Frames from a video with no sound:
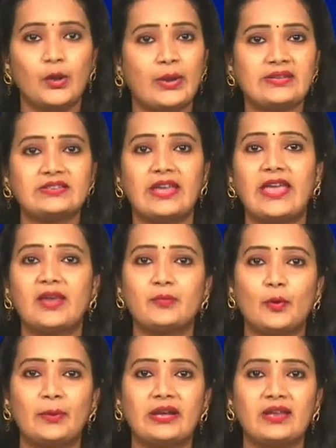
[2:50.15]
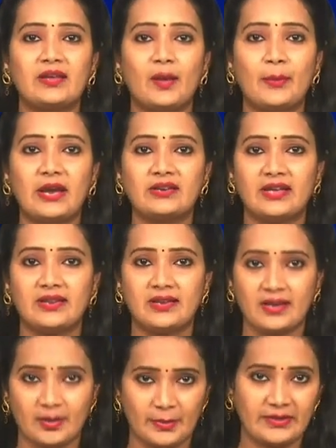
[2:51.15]
యుఎస్ ఎయిర్ మొబిలిటీ కమాండ్
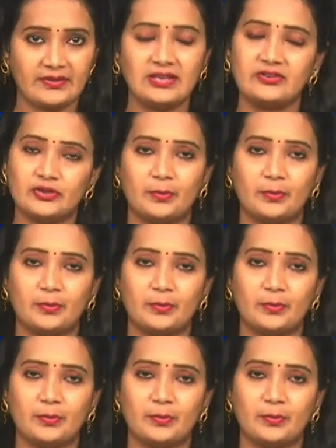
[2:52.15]
అధికార ప్రతినిధి